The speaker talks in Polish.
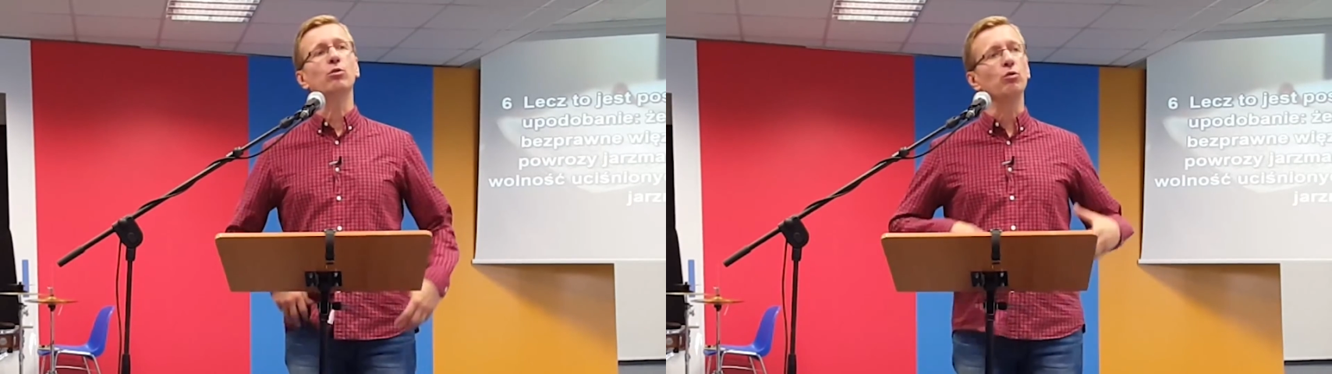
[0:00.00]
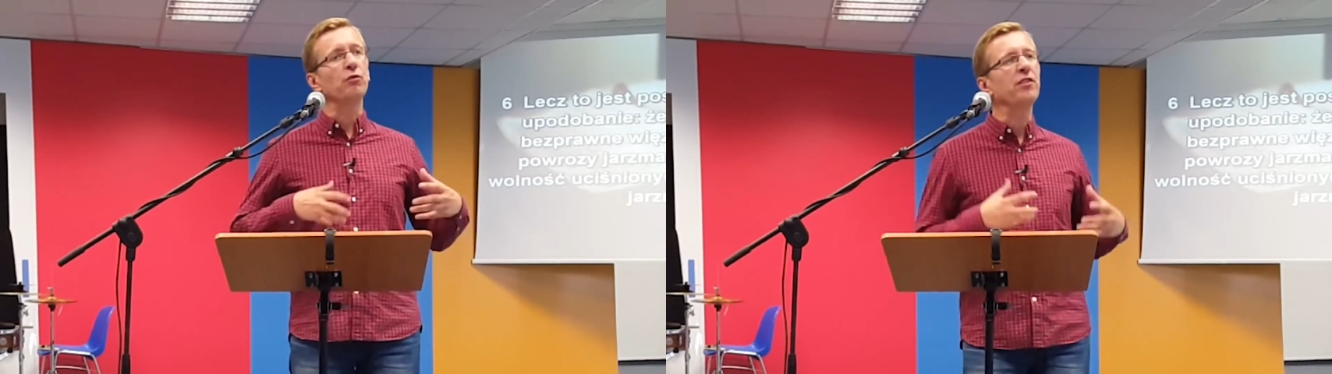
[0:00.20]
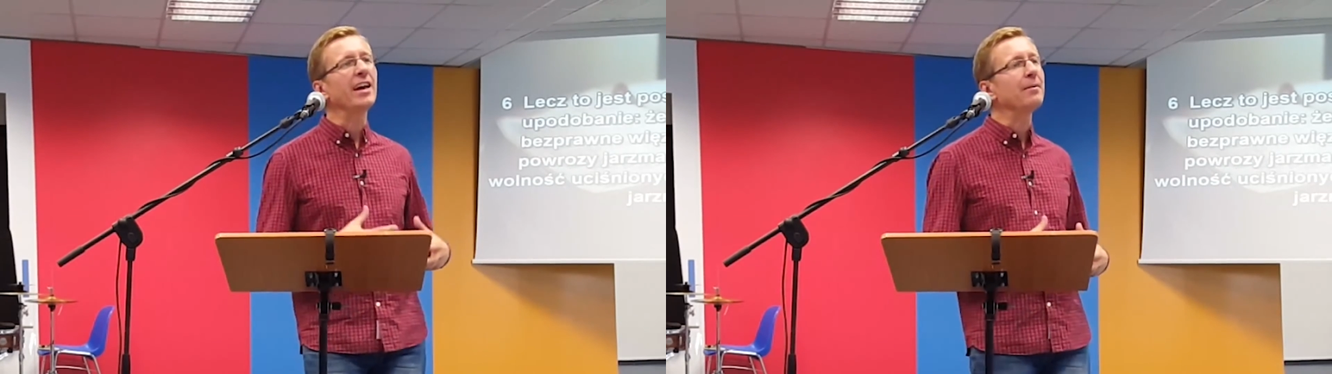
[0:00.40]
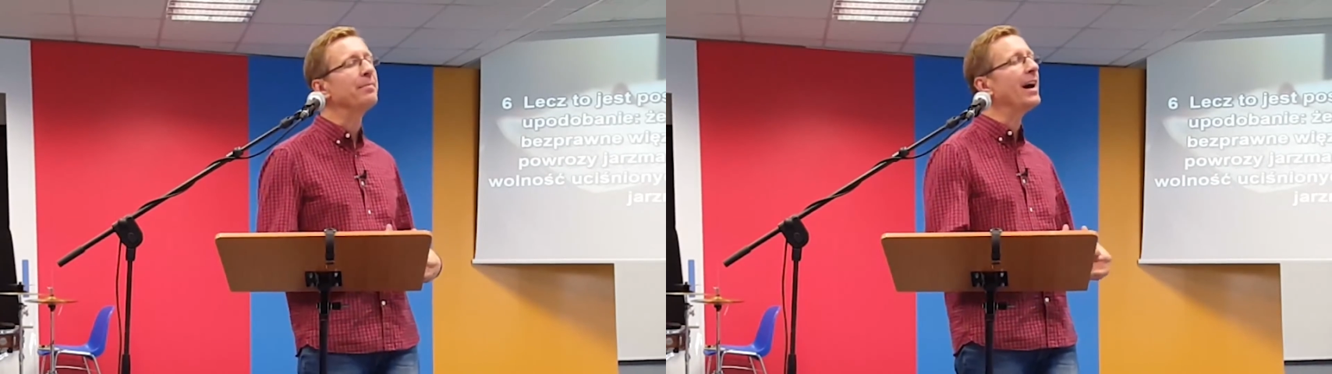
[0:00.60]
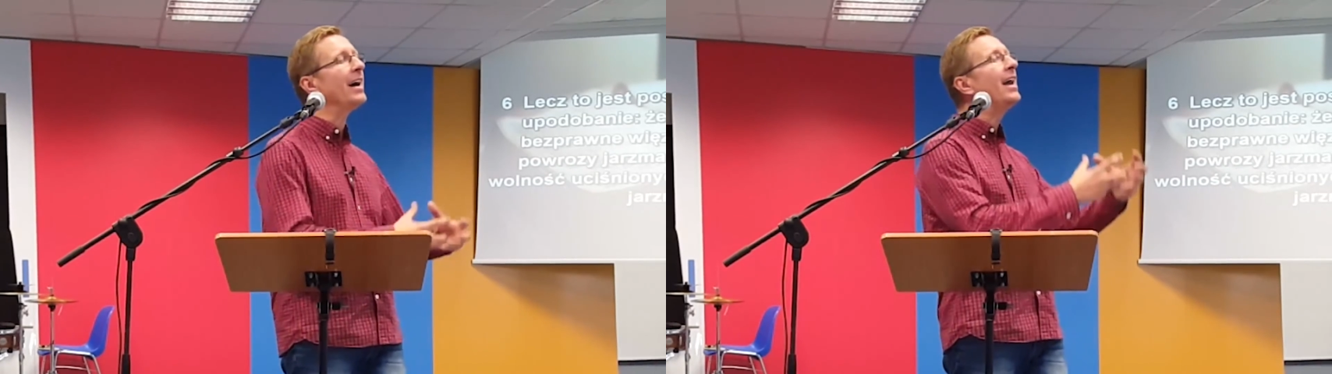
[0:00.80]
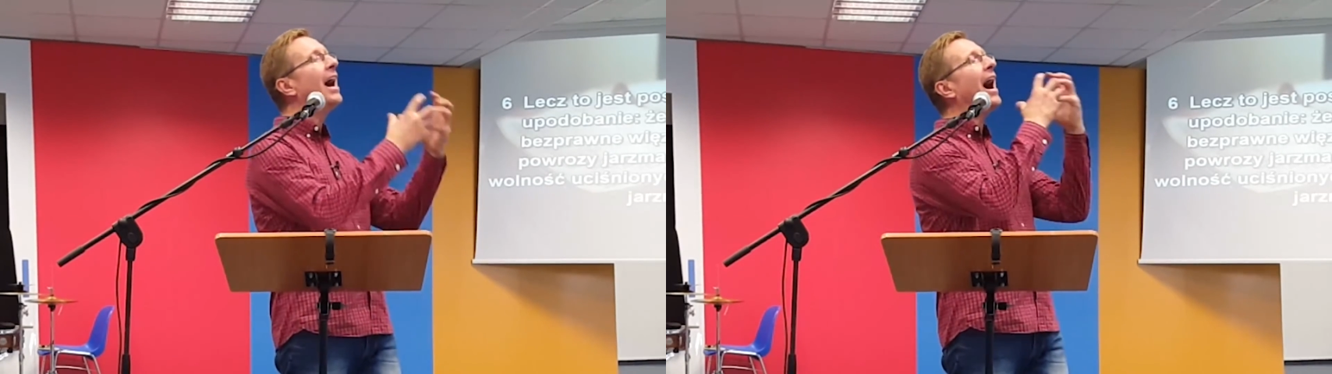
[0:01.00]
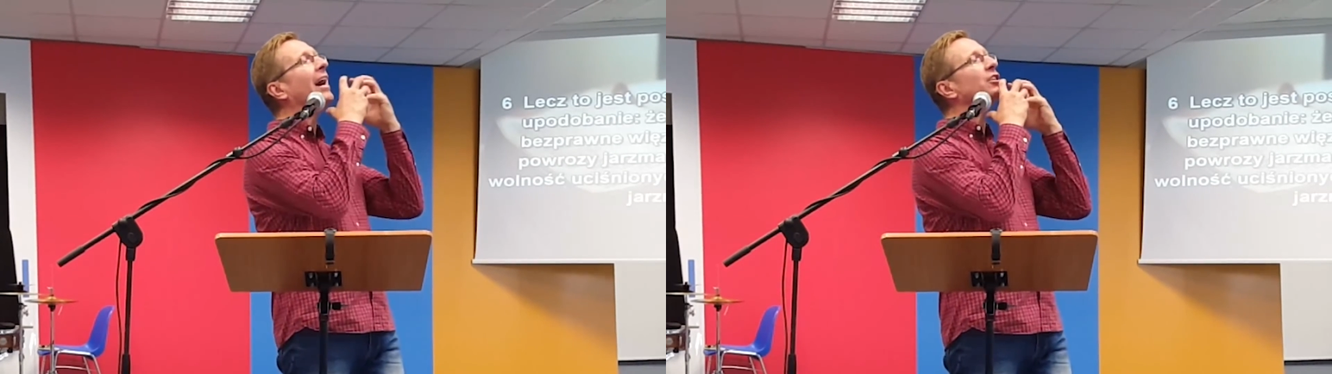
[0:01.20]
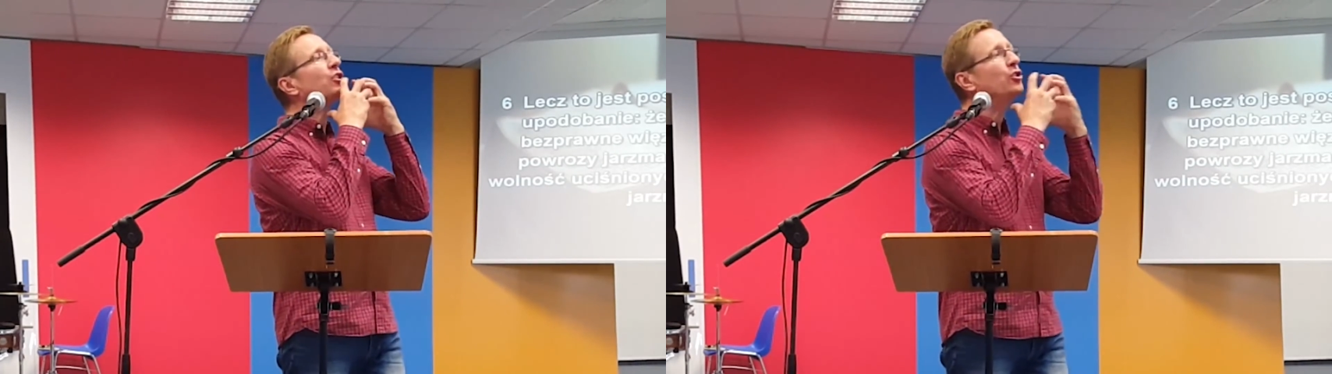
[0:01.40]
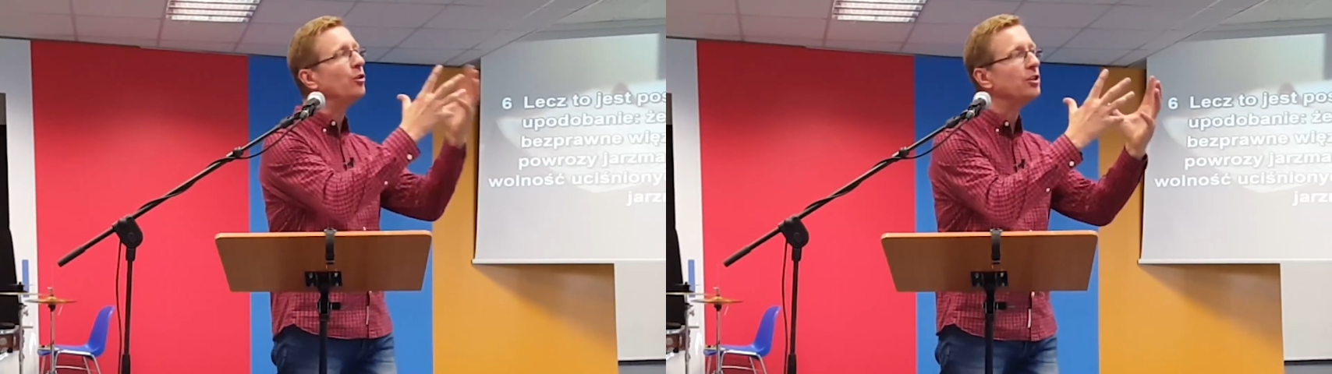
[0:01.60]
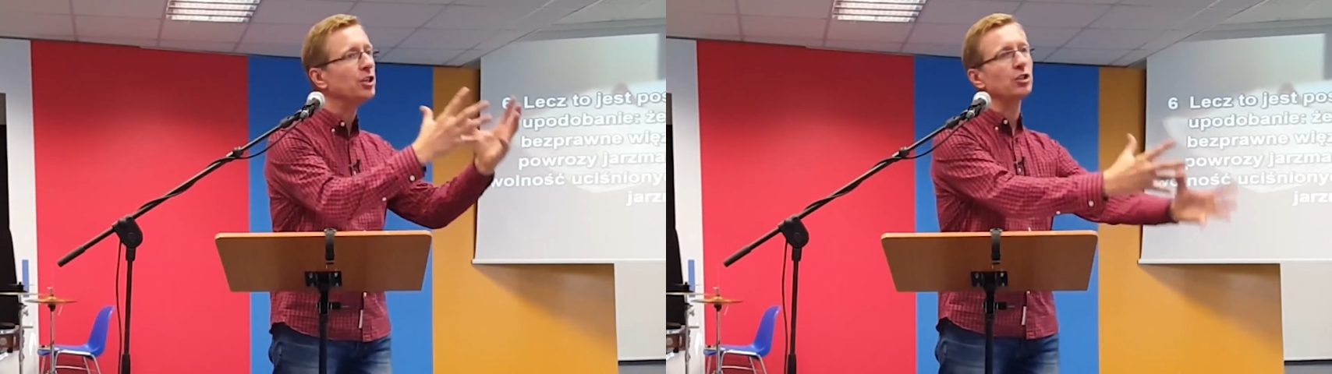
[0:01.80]
Uwielbiaj, aż
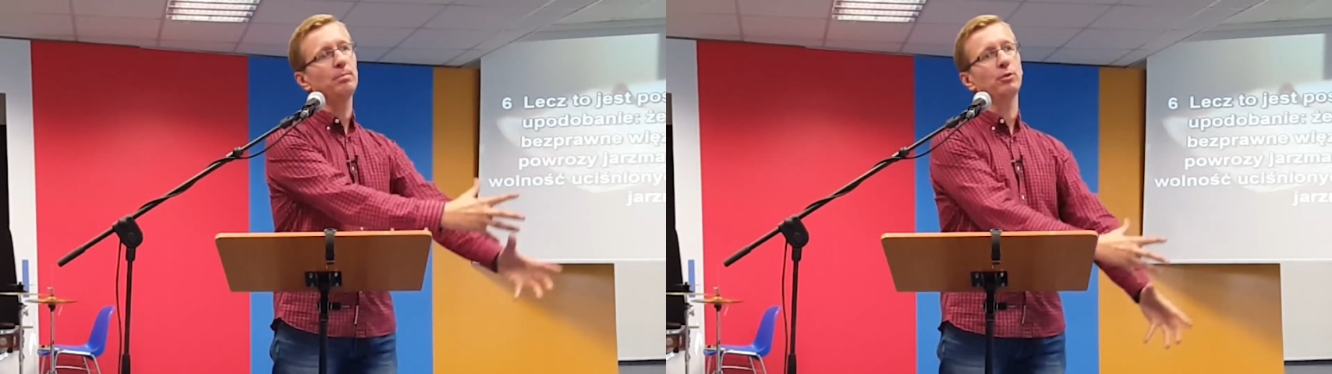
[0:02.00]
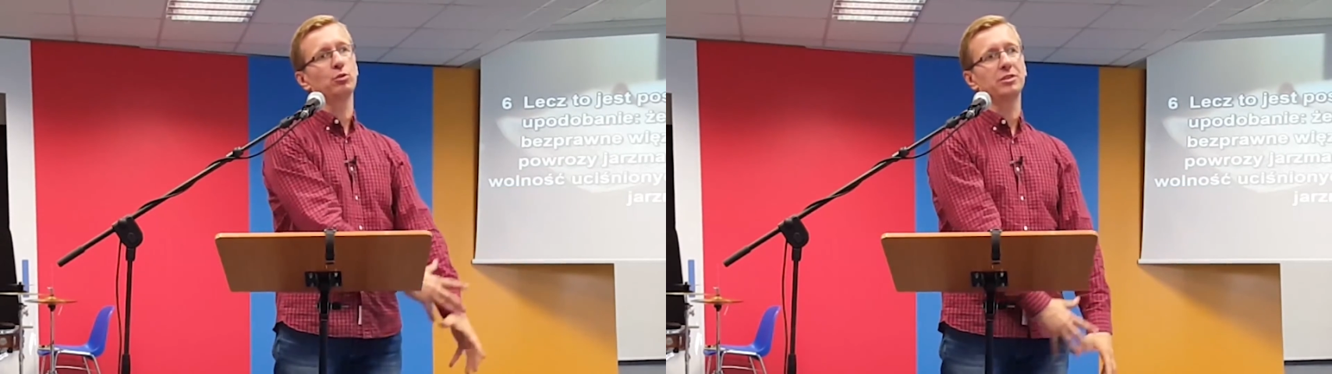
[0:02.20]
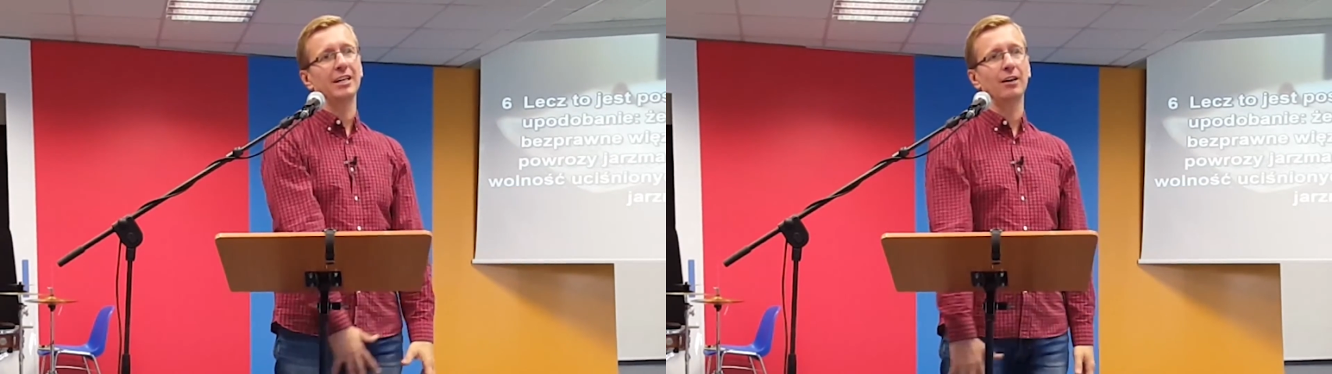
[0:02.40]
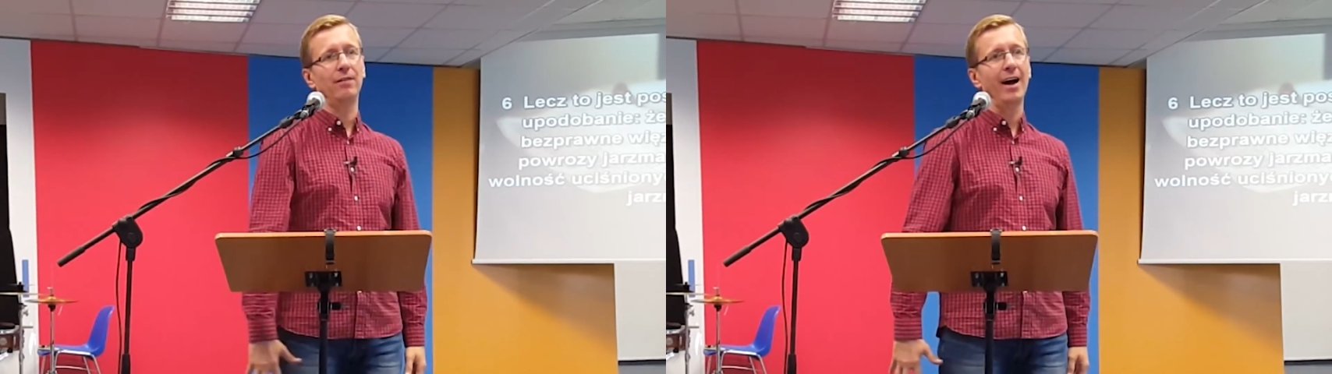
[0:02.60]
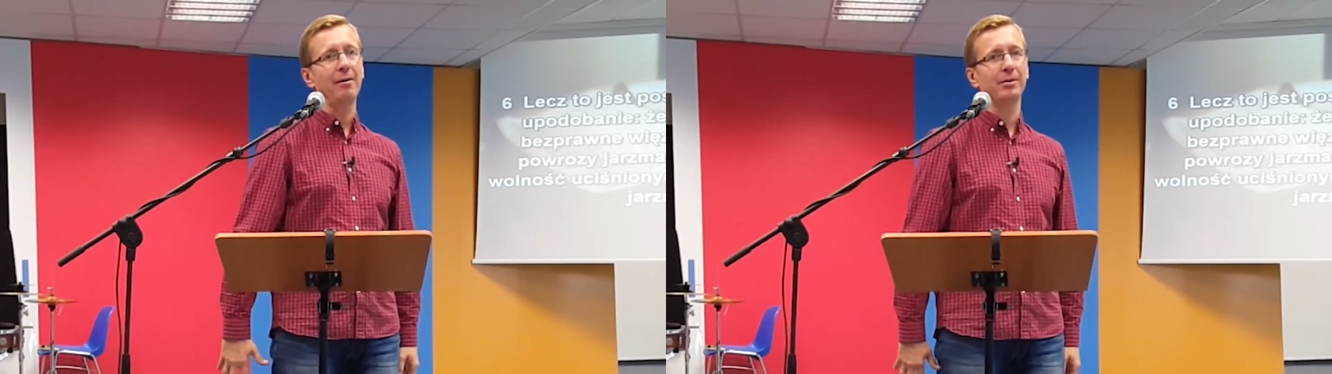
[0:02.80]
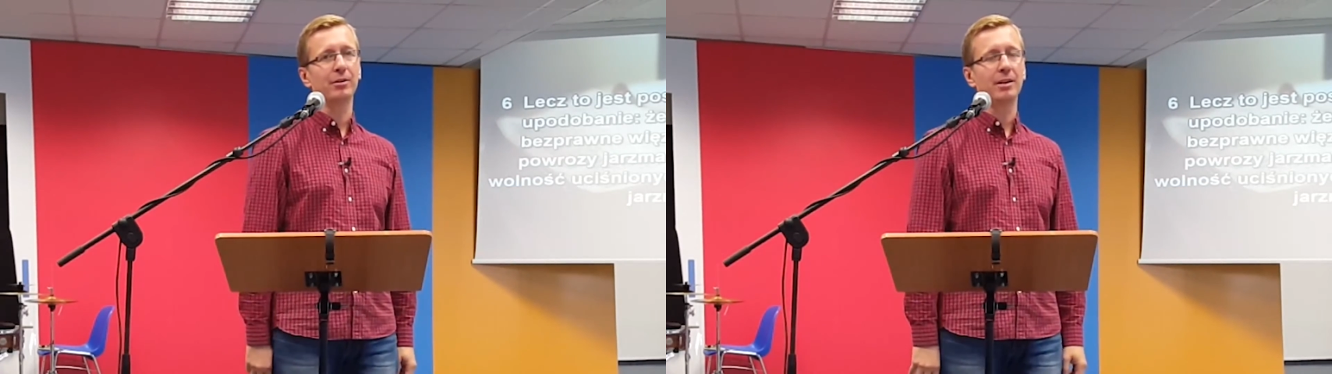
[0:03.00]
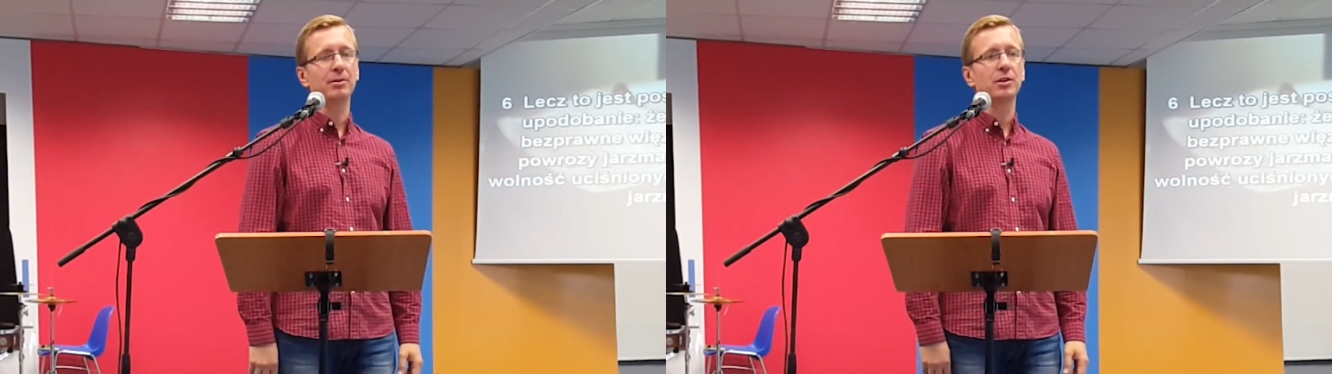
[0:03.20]
dojdziesz do poczucia chwały i ona będzie